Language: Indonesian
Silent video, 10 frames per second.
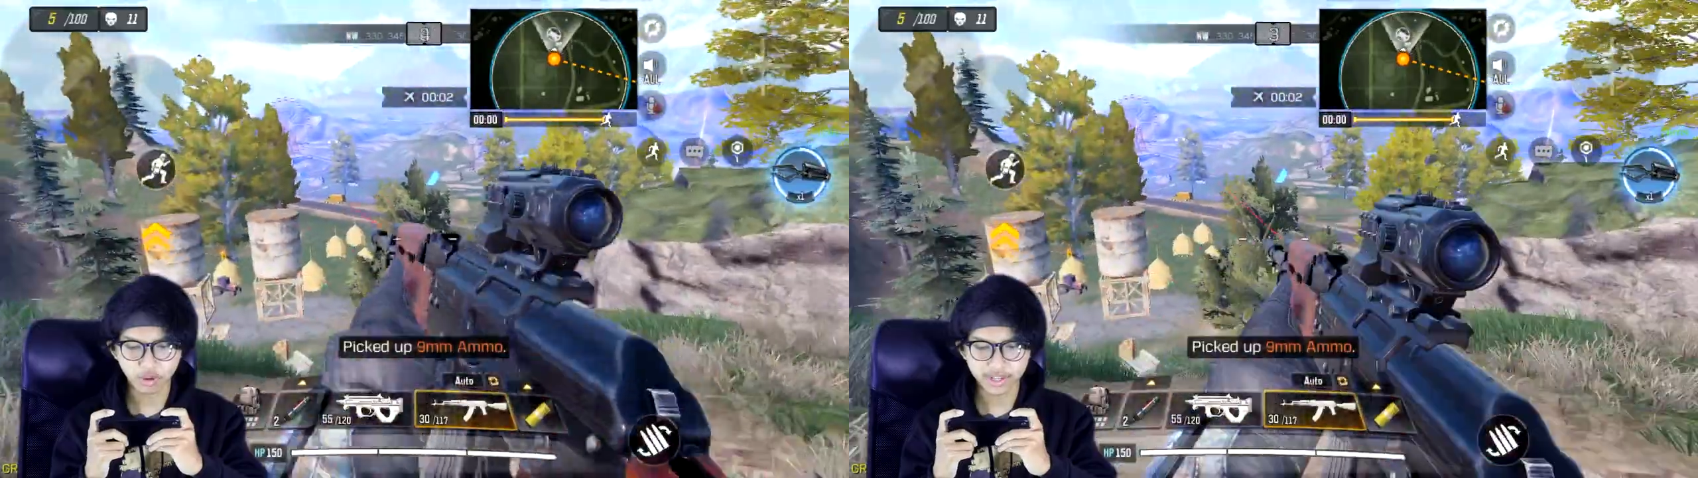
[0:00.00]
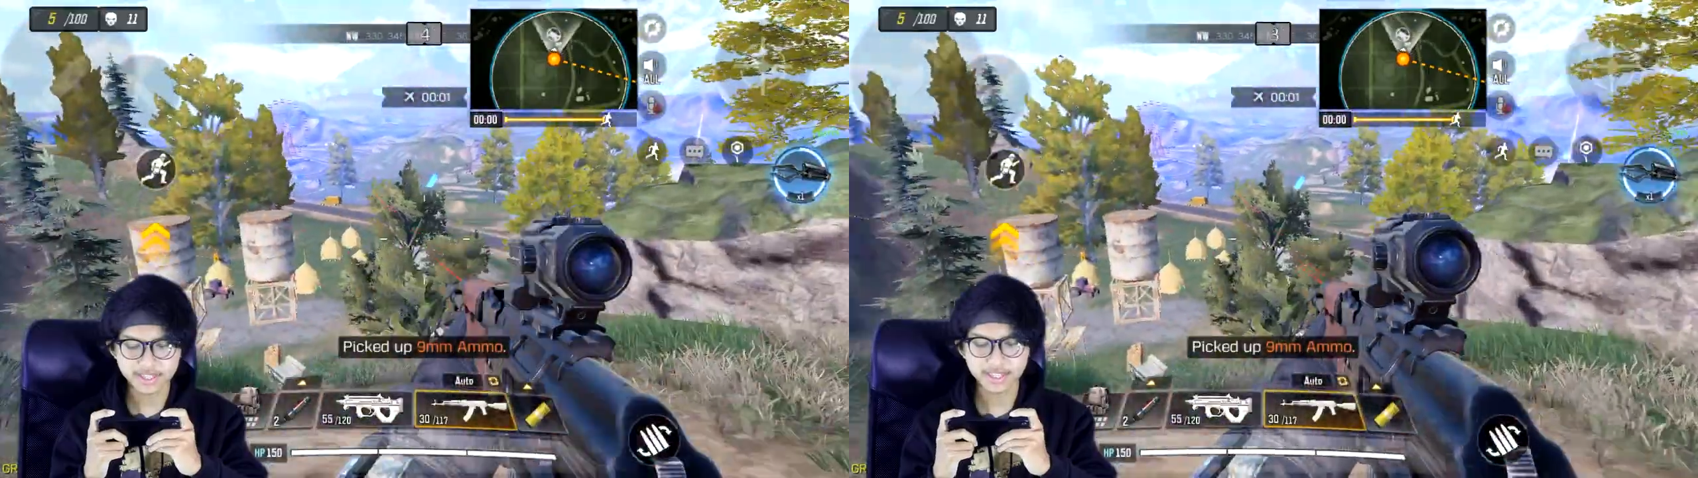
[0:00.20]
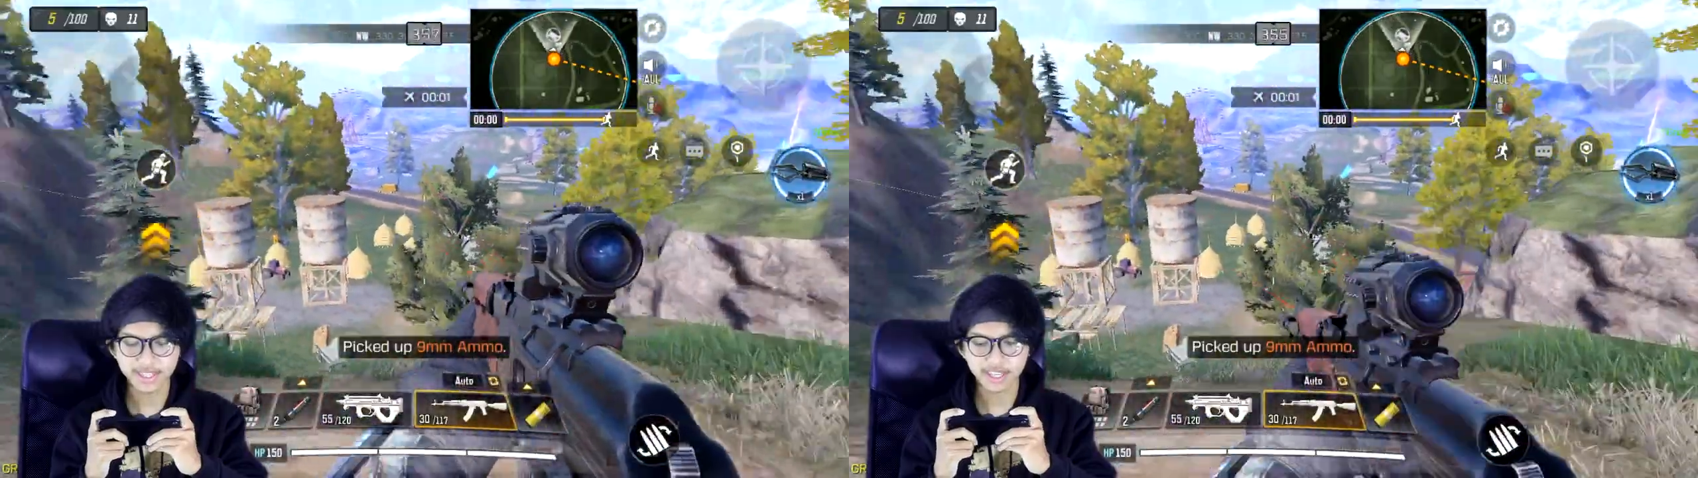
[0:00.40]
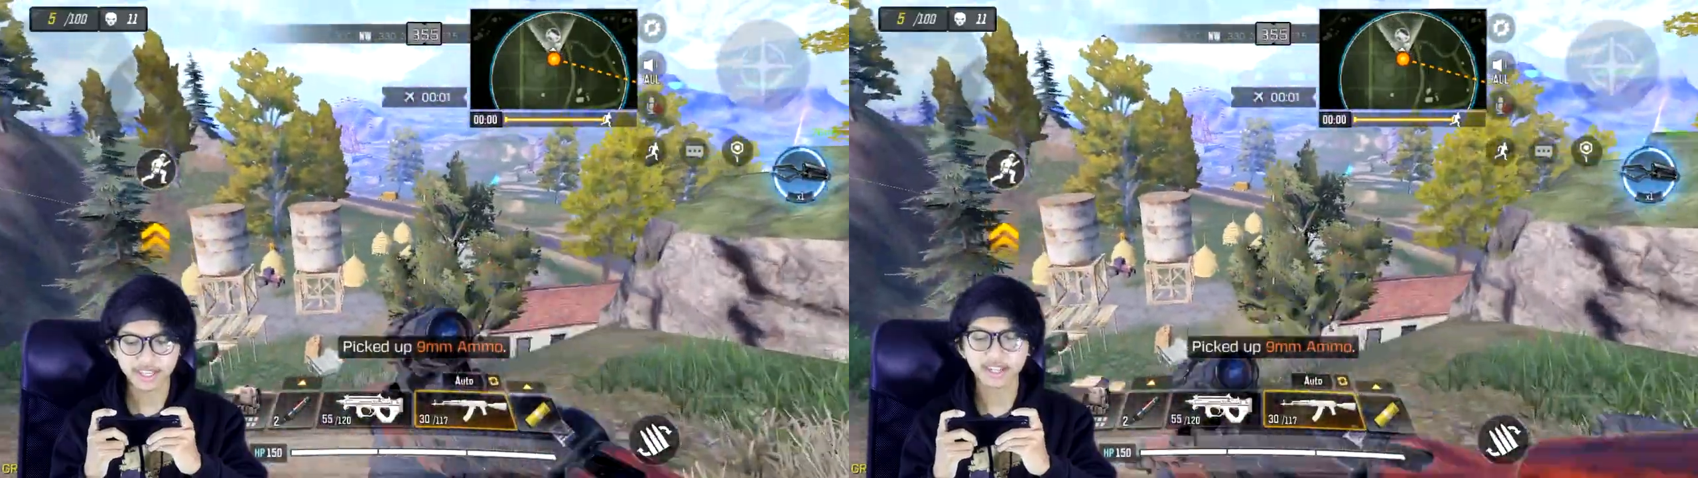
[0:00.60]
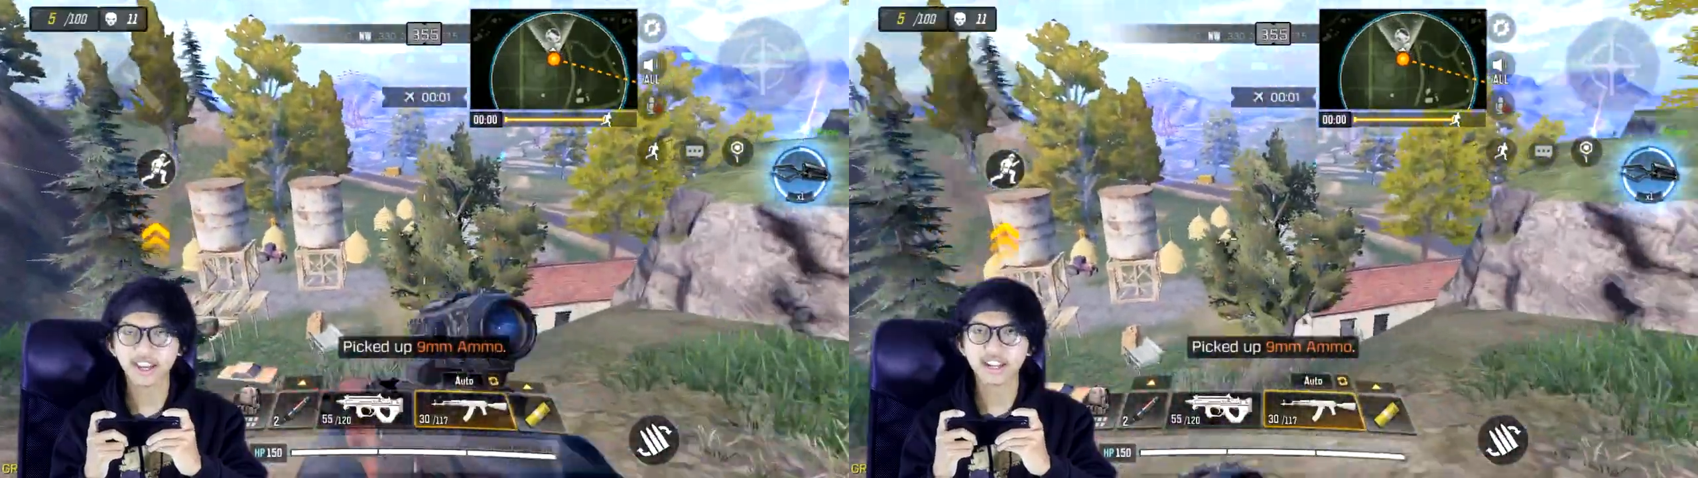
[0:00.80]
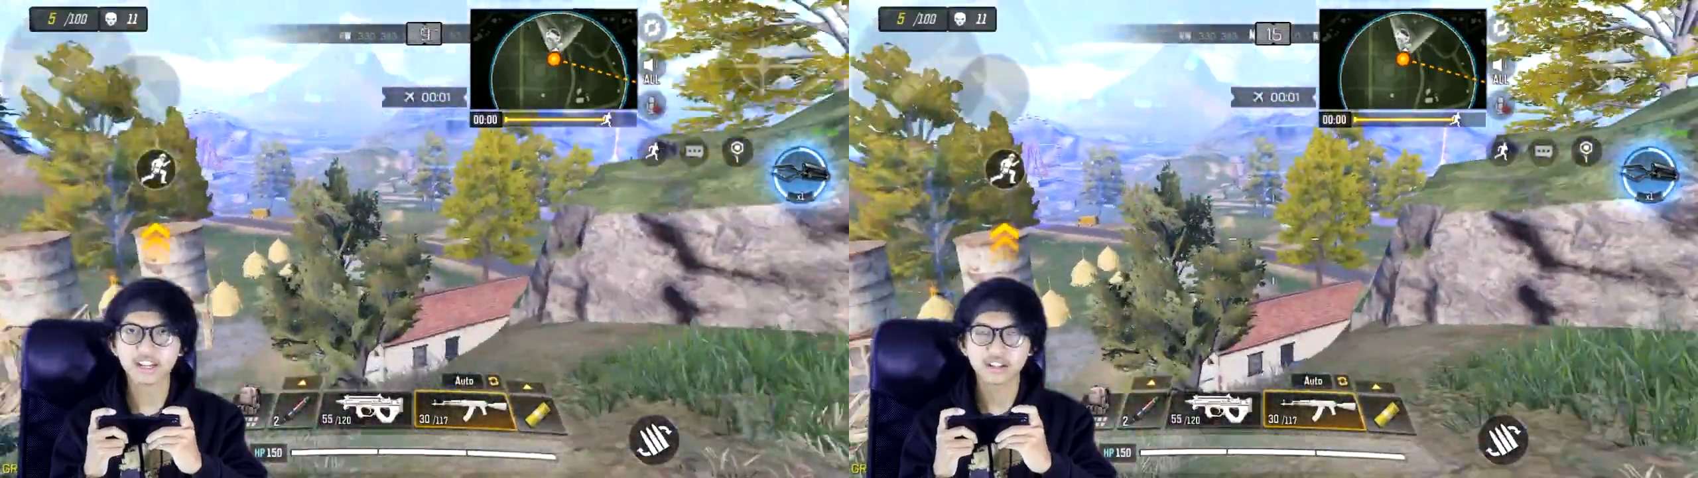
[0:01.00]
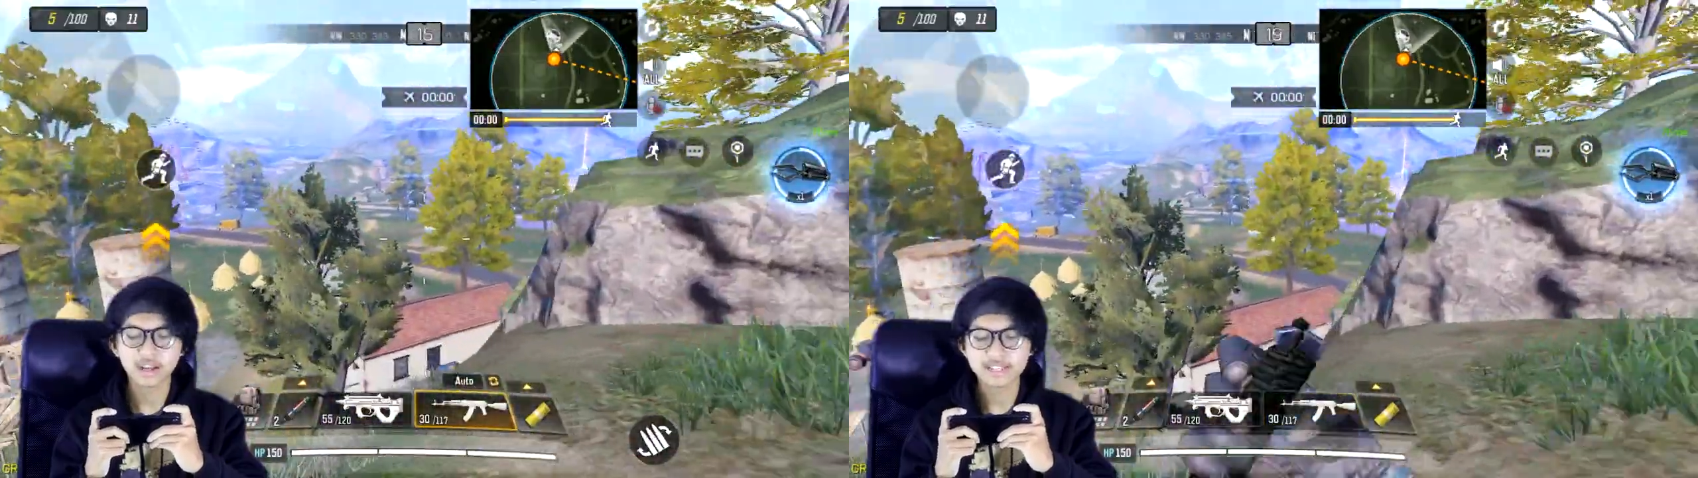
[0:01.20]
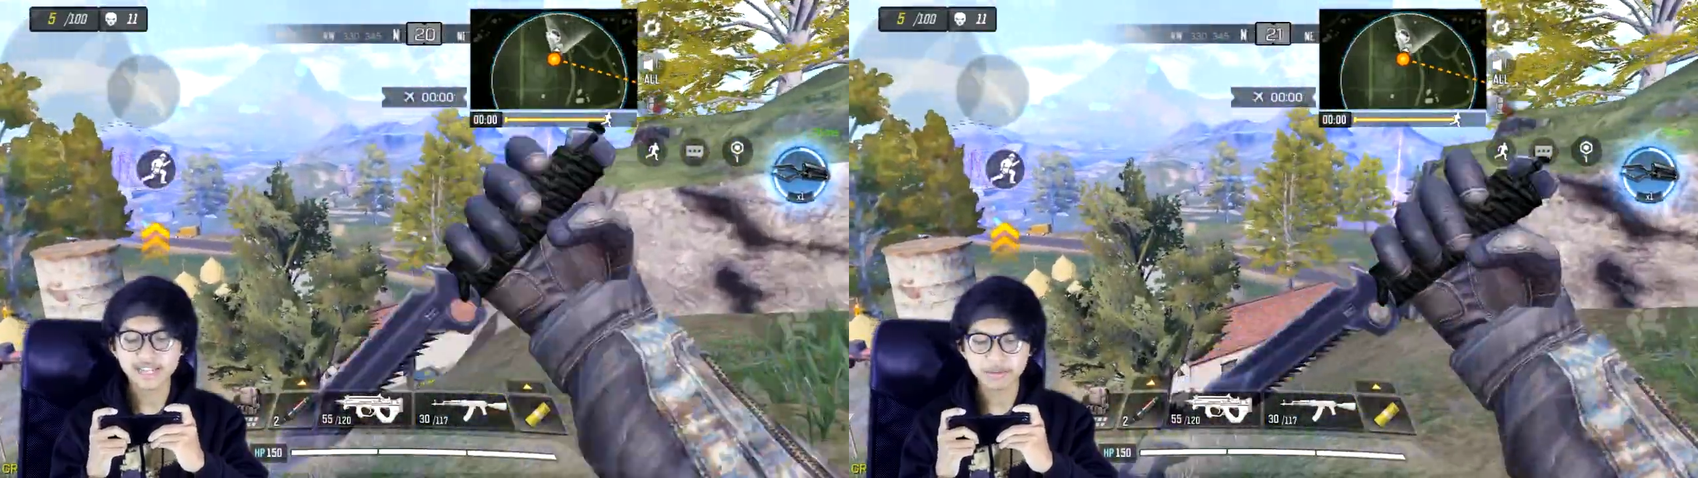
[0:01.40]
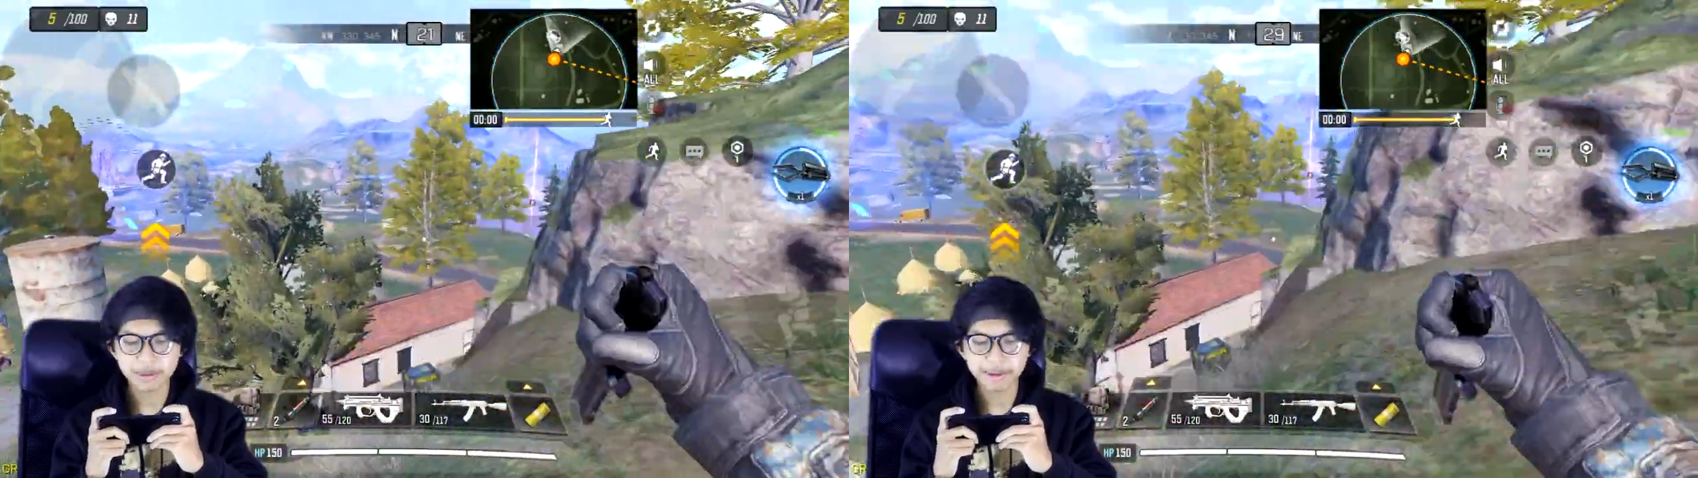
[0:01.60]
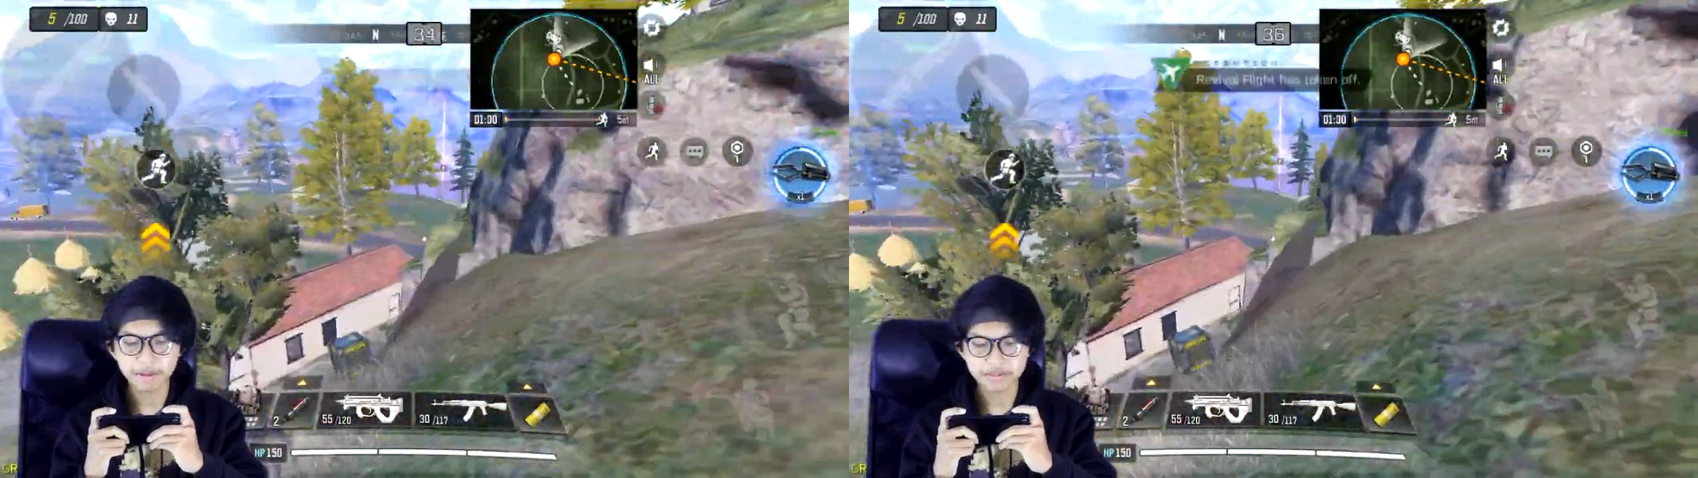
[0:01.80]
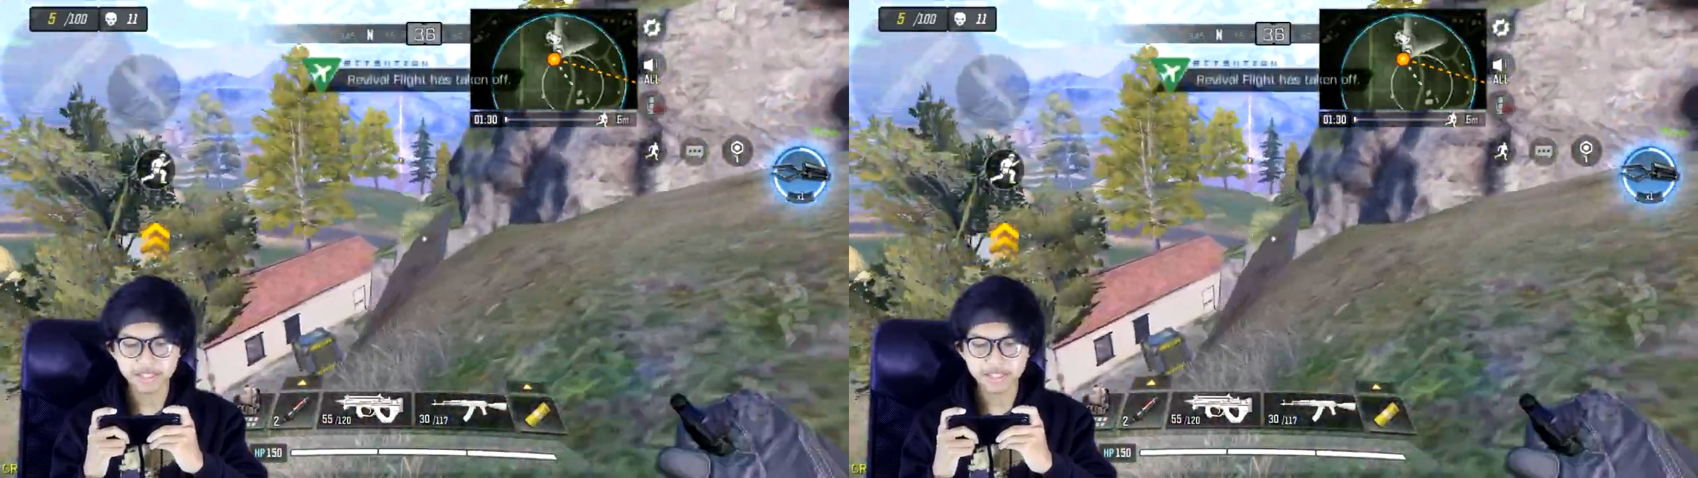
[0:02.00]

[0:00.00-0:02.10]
eh chicken kan chicken mah PUBG